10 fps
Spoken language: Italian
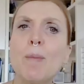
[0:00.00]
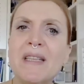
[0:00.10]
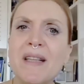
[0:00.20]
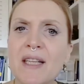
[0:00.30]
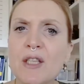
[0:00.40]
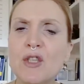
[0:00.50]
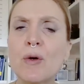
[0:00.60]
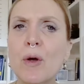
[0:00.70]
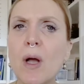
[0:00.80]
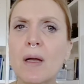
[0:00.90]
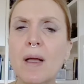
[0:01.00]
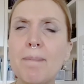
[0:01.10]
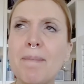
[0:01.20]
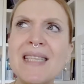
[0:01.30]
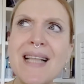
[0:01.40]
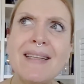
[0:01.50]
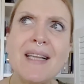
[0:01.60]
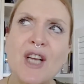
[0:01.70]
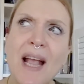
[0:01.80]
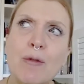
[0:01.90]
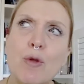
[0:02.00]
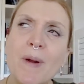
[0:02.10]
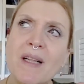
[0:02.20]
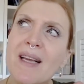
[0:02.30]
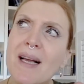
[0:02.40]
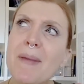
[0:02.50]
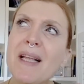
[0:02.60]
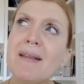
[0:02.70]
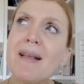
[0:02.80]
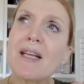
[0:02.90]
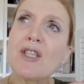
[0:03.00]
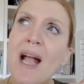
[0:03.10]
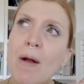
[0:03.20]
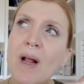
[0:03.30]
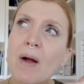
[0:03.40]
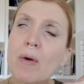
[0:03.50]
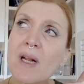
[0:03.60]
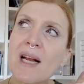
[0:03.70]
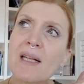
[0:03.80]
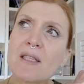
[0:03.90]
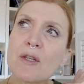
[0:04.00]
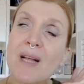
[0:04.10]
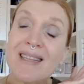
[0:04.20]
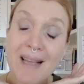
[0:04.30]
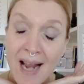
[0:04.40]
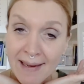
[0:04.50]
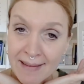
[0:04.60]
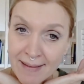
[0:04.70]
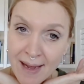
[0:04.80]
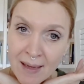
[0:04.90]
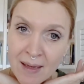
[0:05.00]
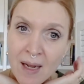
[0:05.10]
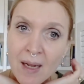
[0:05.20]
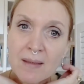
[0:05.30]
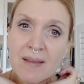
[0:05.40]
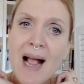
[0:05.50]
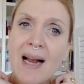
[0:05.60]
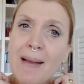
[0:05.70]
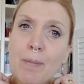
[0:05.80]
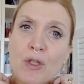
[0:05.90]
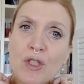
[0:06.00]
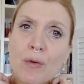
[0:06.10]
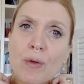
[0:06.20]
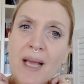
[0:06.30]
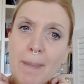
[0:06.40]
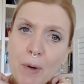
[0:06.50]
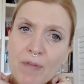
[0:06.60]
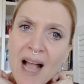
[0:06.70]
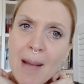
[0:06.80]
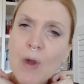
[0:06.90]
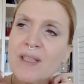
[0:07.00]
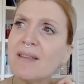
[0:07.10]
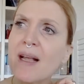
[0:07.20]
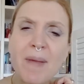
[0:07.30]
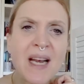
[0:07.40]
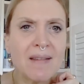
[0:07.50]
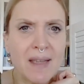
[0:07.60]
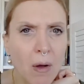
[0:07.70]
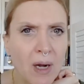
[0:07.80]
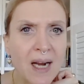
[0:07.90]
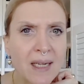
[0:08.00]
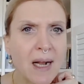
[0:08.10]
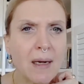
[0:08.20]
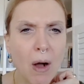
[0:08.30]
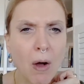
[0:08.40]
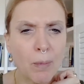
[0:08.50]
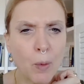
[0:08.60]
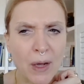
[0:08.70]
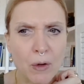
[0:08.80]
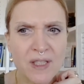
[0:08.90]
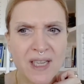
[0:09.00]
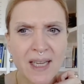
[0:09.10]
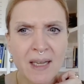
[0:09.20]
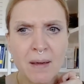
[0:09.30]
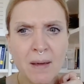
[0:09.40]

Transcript: Patrizio, mi stai dicendo praticamente che c'è una correlazione diretta tra le emozioni che proviamo e determinati organi del corpo, è così?